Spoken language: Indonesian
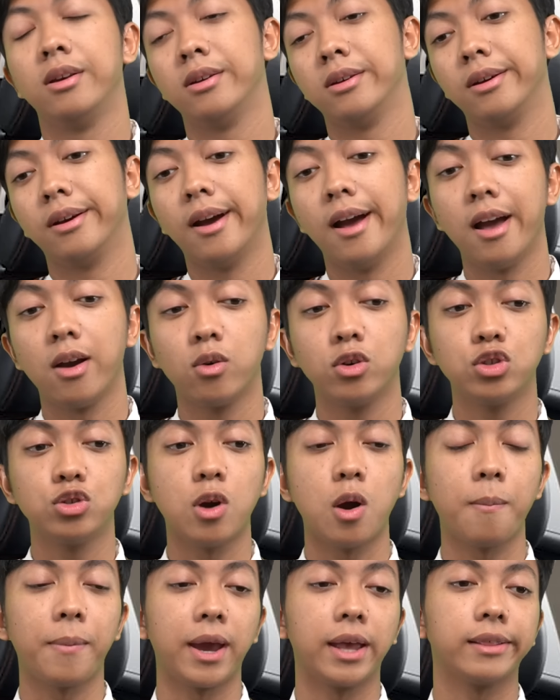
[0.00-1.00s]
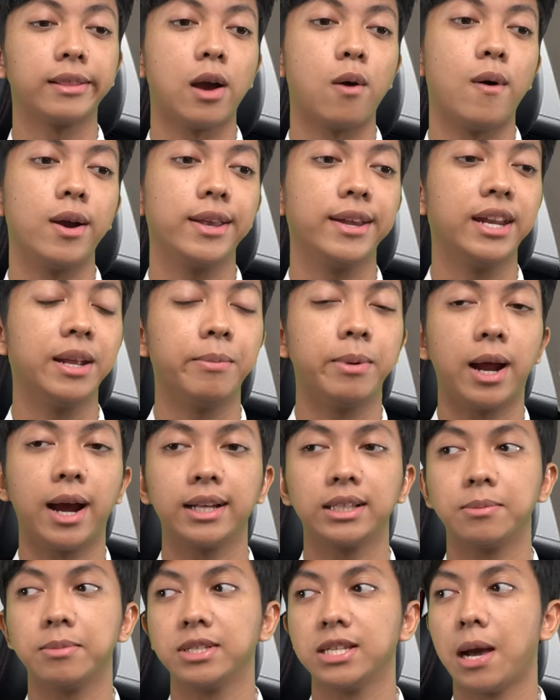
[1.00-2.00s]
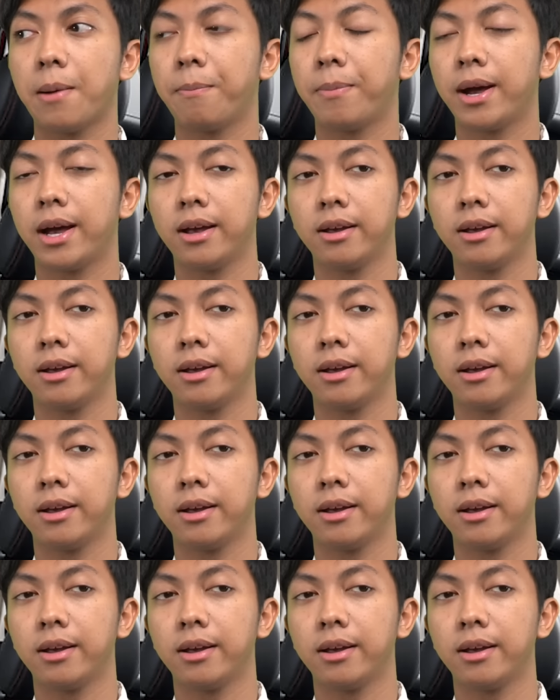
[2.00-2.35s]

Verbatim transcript: Enggak, gue cuma pengen tahu aja dia berangkat sama siapa.